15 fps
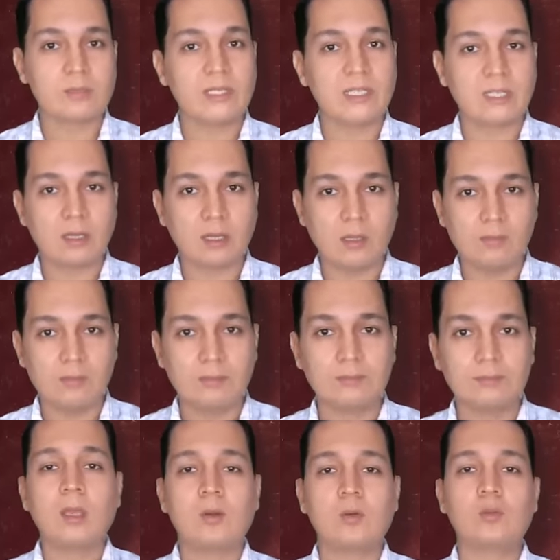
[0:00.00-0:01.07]
ملي جرام
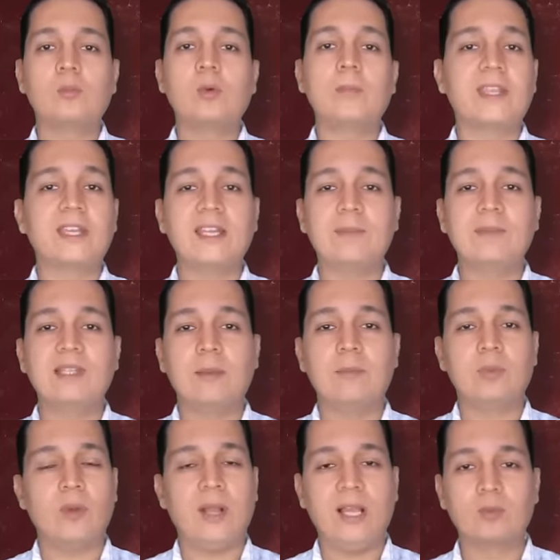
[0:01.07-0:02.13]
وممكن ابدا
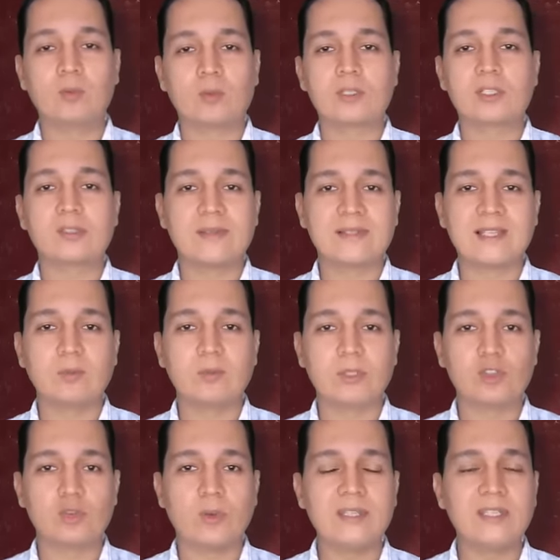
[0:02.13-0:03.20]
بواحد ونص وازود
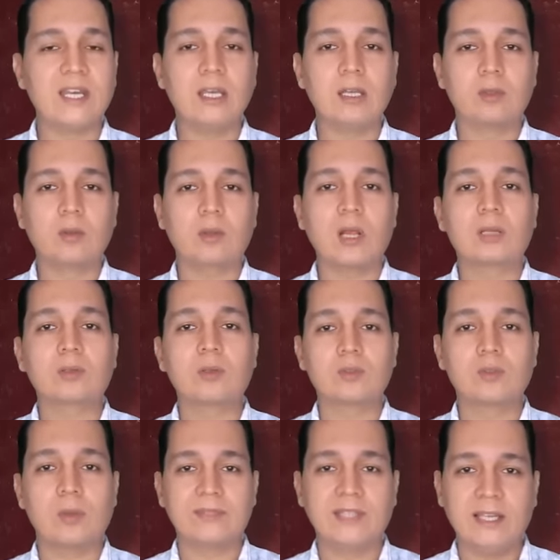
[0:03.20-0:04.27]
شويه الجرعه
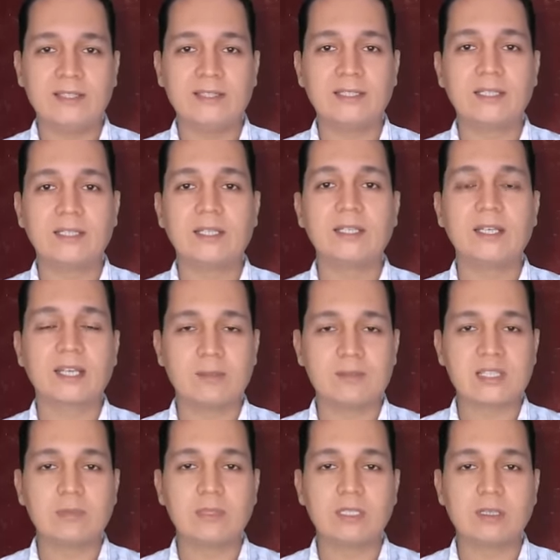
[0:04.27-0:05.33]
القصوى بتاعتنا هي
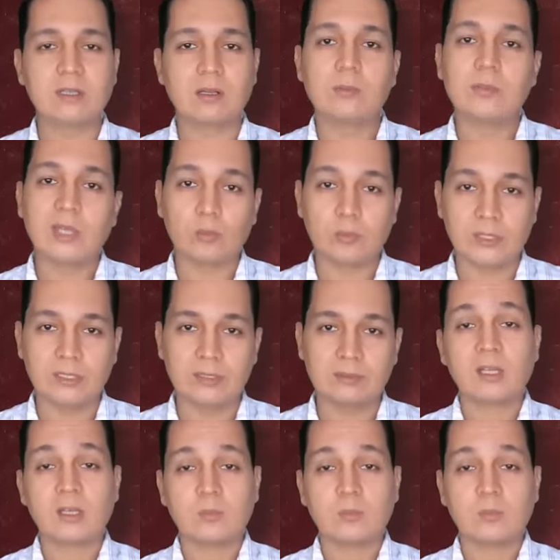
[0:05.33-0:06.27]
5 مللي جرام يوميا